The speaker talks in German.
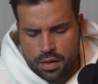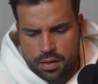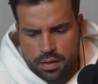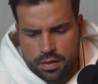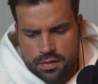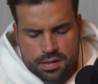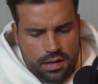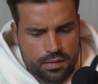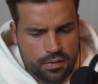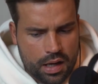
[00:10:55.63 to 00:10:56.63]
äh, sind
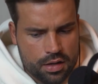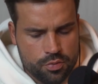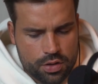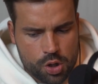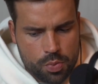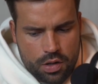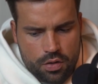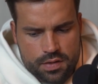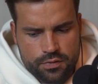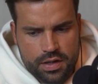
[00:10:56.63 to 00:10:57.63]
halt alle möglichen Spiele
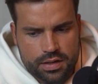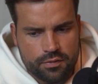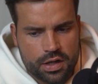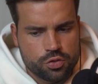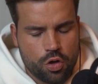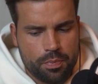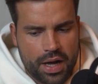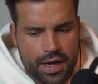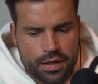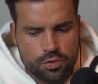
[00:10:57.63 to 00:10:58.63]
rausgefallen. Dann war nur noch
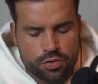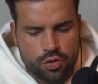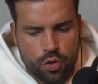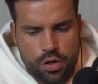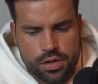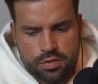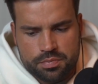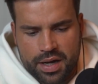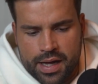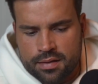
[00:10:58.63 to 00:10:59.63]
Bayern und Köln
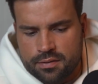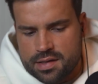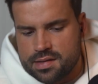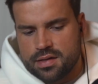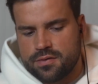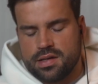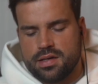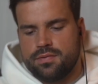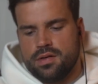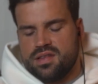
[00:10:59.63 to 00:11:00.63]
und Bayern, weiß ich nicht, fände
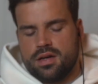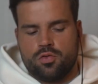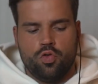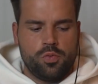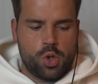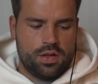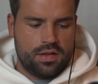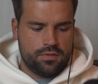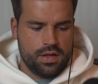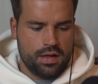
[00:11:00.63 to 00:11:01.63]
ich wie gesagt komisch.
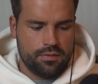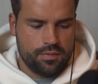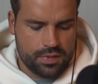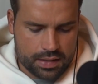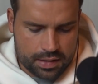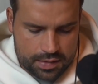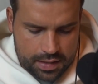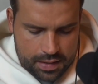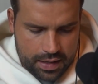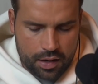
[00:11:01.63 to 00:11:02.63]
ich will ja
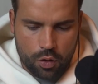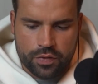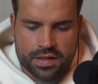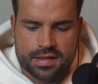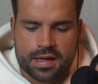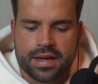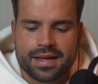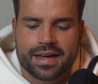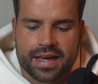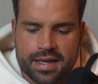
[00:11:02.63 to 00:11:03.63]
tendenziell eher, auch wenn es
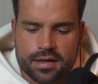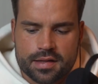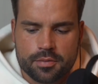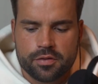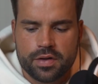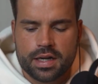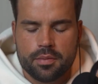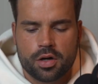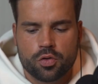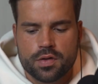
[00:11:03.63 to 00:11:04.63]
gering ist, aber wir werden ja
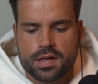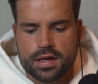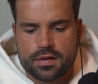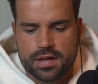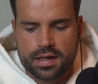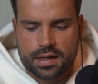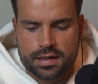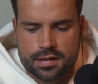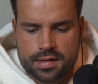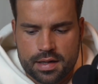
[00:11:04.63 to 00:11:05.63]
immer größer, ich will ja
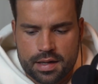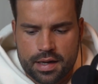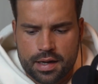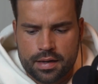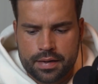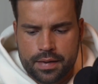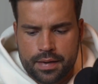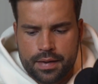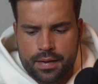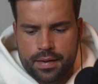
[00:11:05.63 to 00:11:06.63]
tendenziell eher,
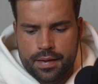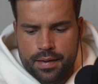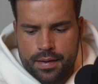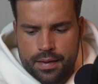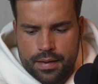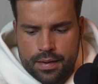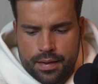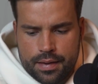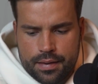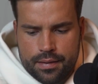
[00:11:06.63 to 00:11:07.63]

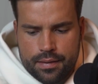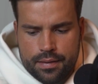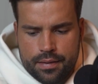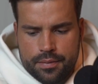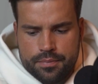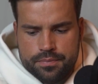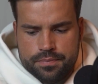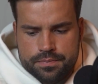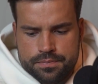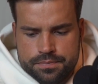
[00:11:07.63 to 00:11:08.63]

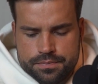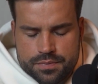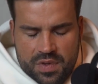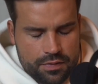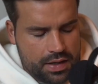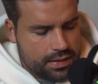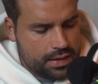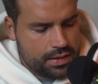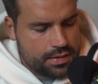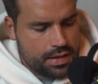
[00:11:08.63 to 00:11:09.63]
ähm, ich will ja
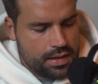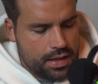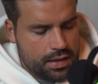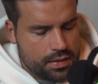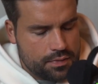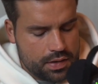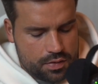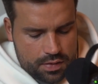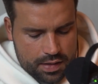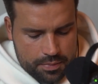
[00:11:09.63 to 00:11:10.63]
tendenziell eher, dass wir
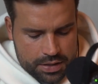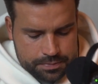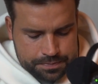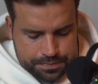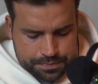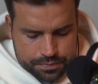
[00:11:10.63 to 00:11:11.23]
zusammen